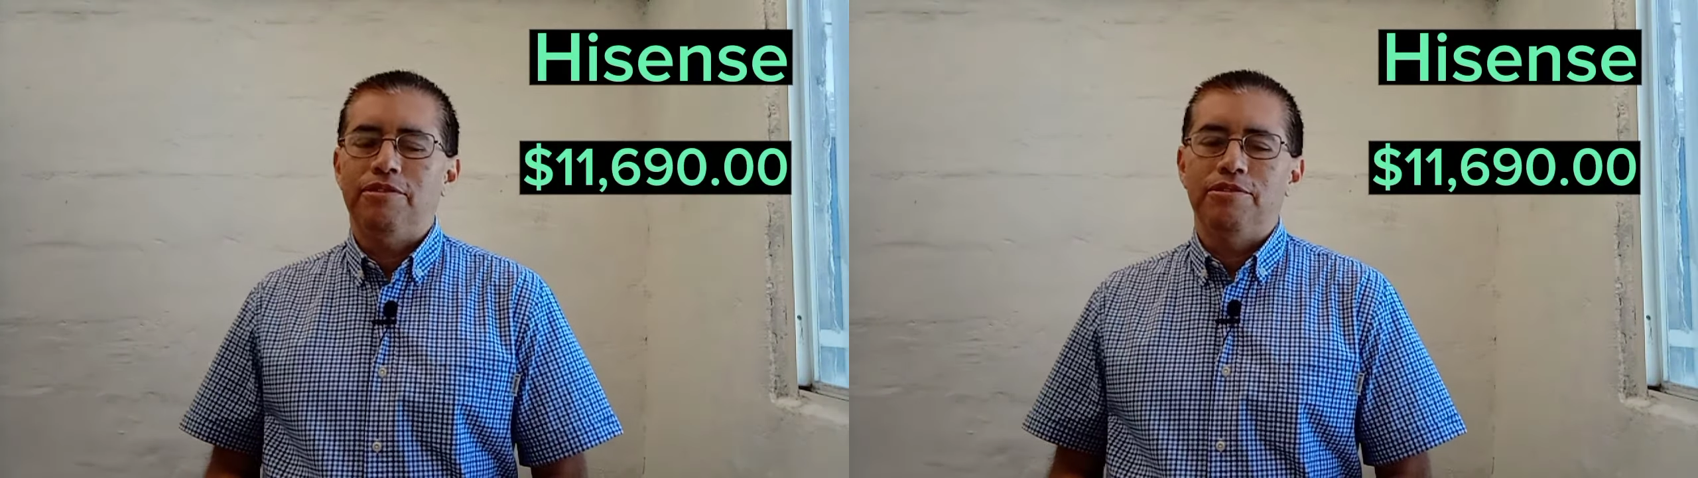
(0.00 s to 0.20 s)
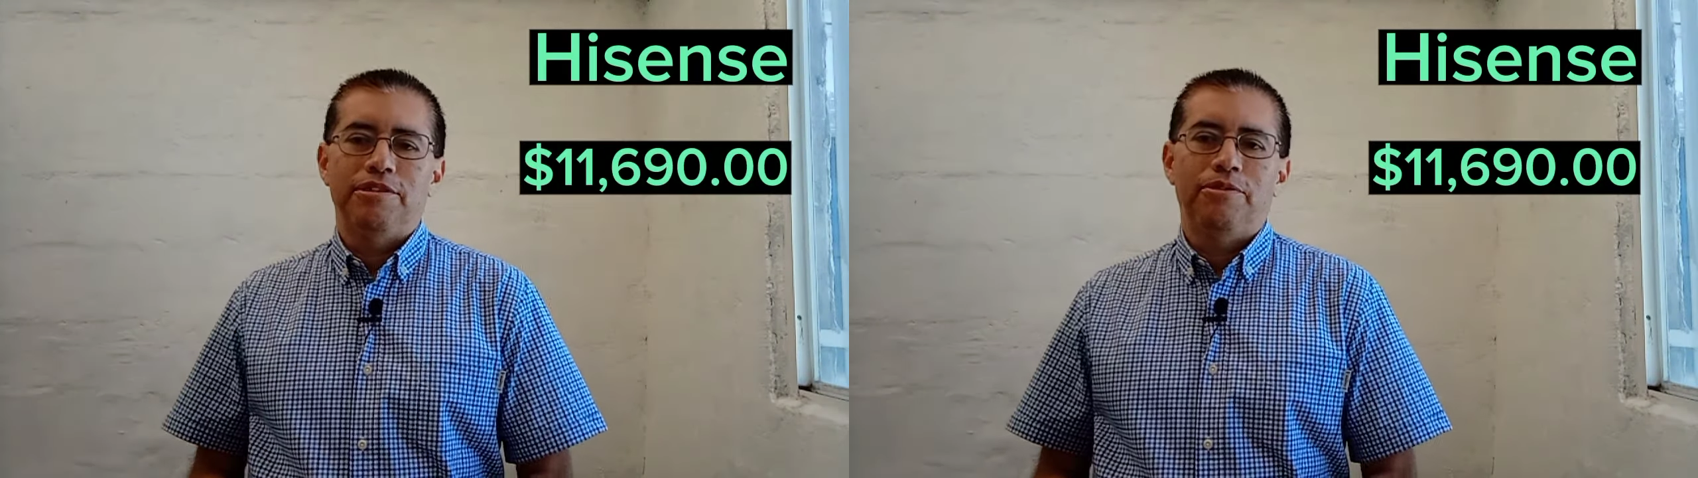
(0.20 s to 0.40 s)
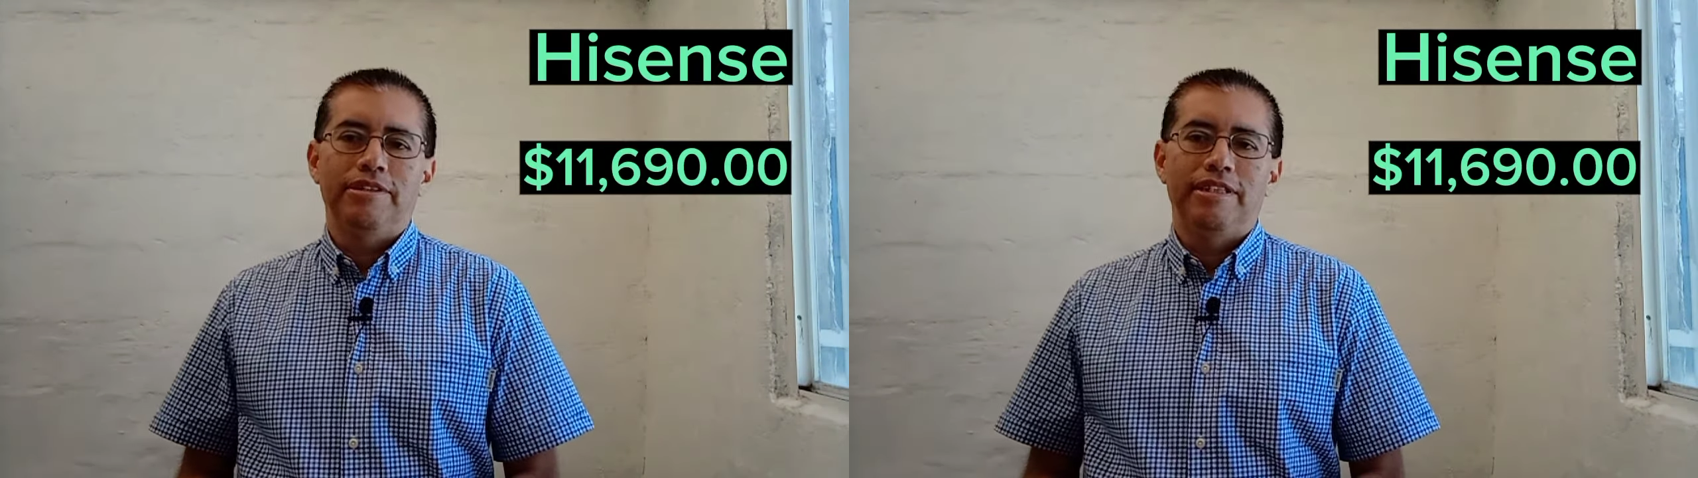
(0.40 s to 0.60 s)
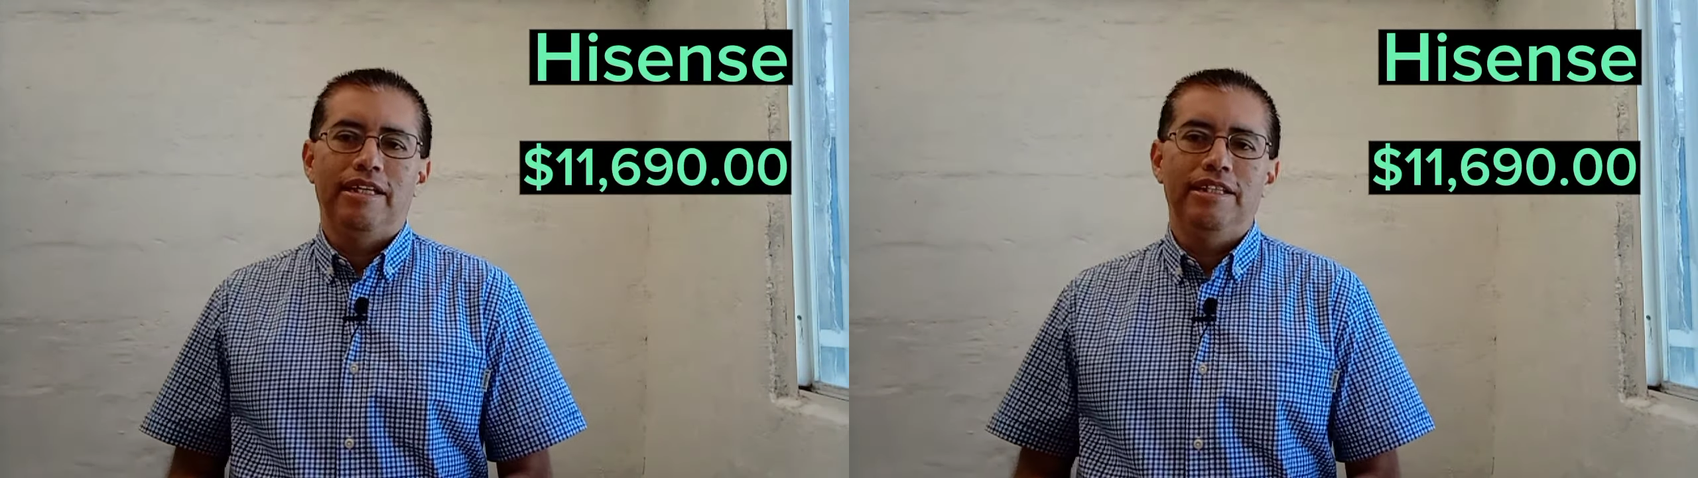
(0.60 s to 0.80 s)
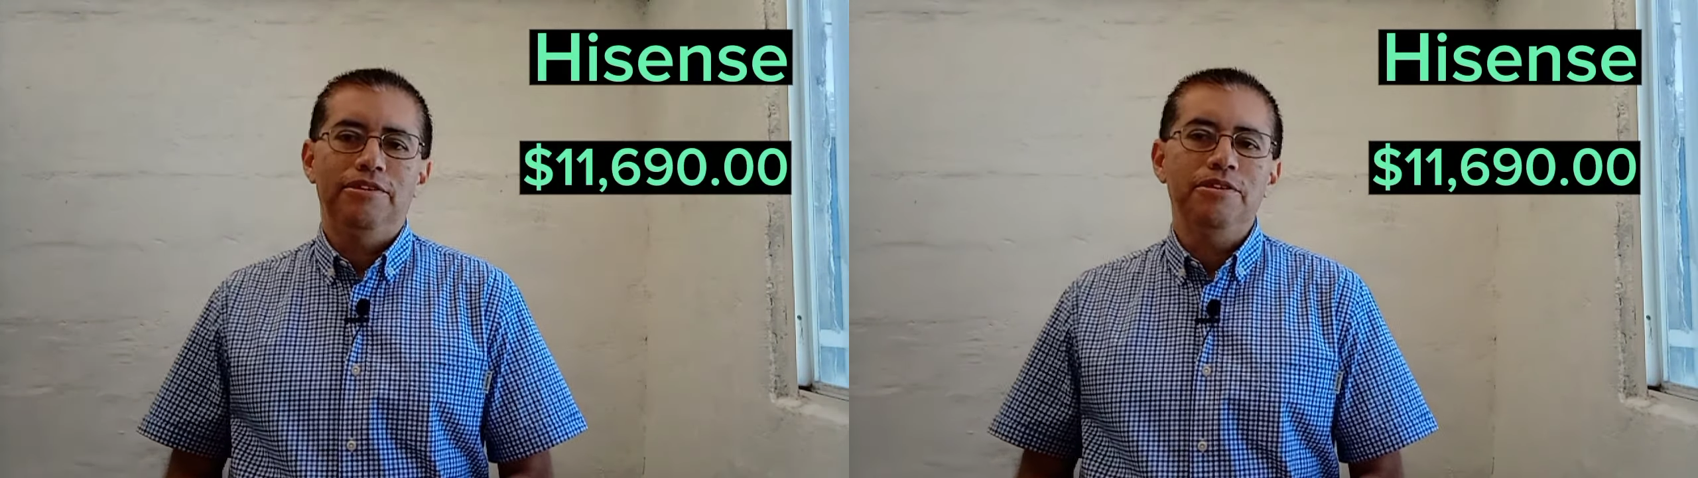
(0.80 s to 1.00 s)
con 50
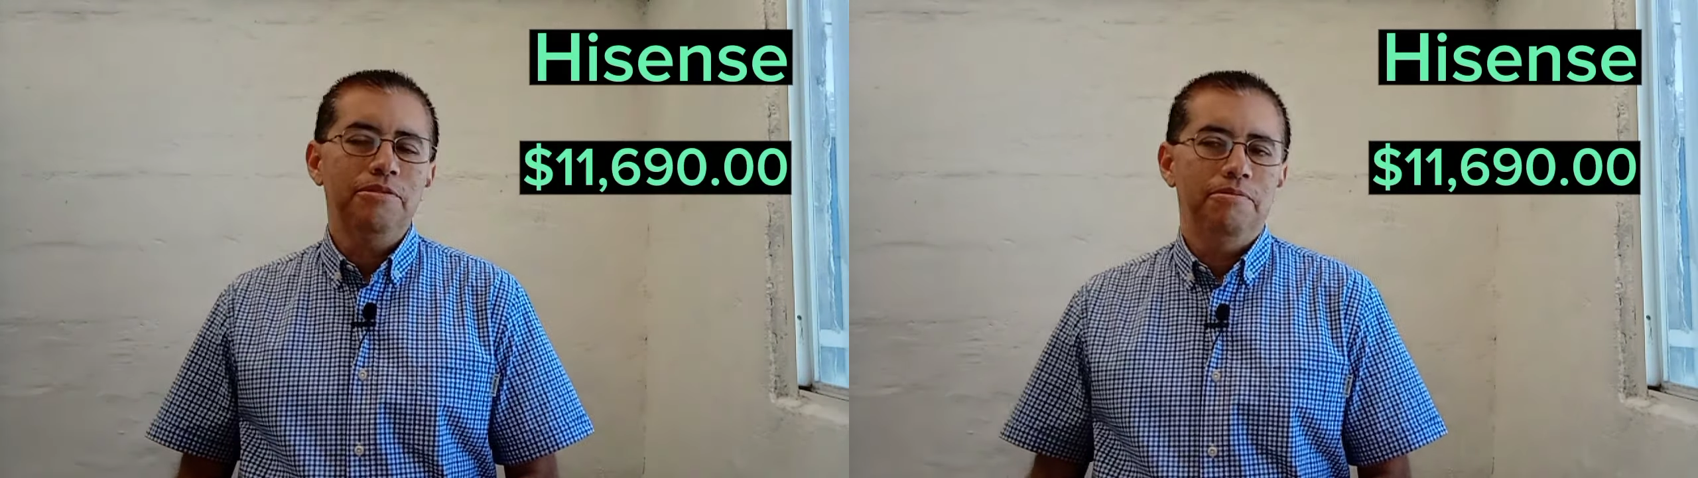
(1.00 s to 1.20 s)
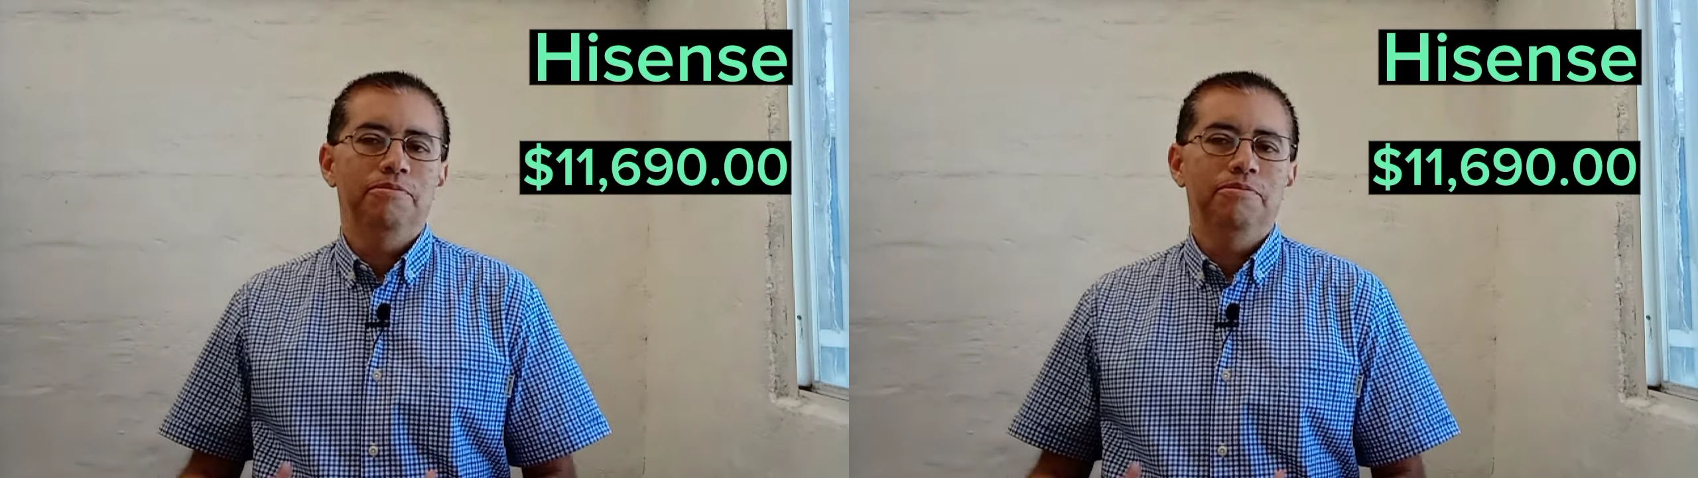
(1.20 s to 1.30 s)
litros,